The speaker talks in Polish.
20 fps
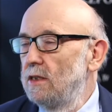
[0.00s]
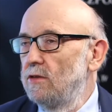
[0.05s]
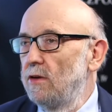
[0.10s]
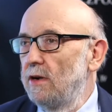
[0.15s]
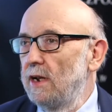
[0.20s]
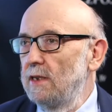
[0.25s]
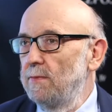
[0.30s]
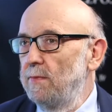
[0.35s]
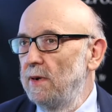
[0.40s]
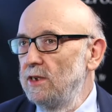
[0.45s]

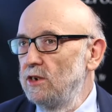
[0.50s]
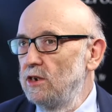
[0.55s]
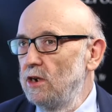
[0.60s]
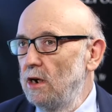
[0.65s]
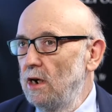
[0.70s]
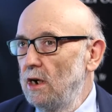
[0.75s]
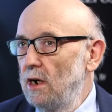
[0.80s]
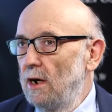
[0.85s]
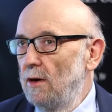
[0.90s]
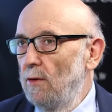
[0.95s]
coraz
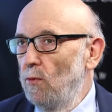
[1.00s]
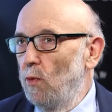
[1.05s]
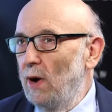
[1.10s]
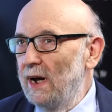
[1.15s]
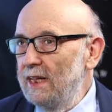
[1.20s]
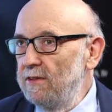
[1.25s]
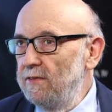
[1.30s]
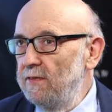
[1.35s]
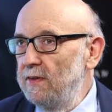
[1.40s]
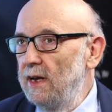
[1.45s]
będzie
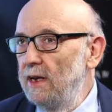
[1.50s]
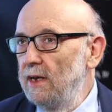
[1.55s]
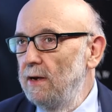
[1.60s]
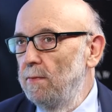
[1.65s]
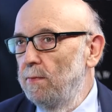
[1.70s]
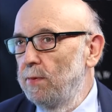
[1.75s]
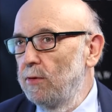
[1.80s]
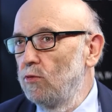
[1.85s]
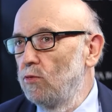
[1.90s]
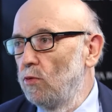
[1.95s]

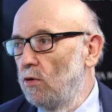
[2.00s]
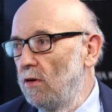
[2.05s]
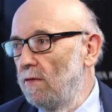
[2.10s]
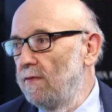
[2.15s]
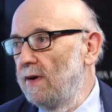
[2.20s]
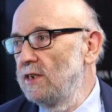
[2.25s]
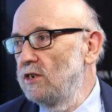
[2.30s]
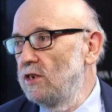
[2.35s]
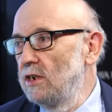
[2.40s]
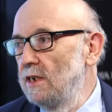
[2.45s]
łatwiej
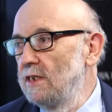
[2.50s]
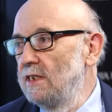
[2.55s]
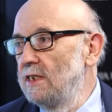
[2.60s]
produkować